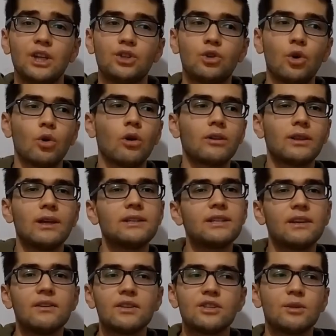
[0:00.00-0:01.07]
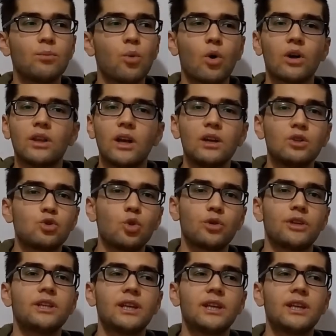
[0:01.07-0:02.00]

diyaloglar çevresinde bu kadar çok iyi